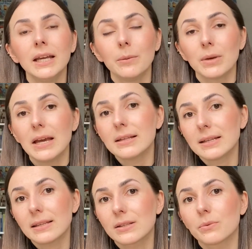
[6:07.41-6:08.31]
Im
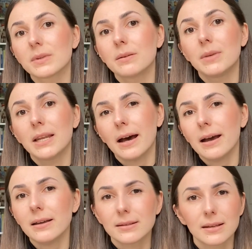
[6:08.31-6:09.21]
Gegensatz zum
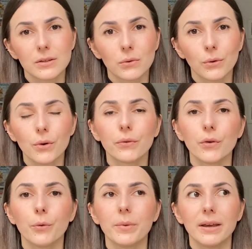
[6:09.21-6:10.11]
Seminar ist das
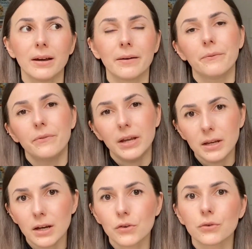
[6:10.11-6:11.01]
Kolloquium eher
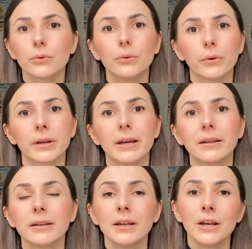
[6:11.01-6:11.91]
weniger strukturiert,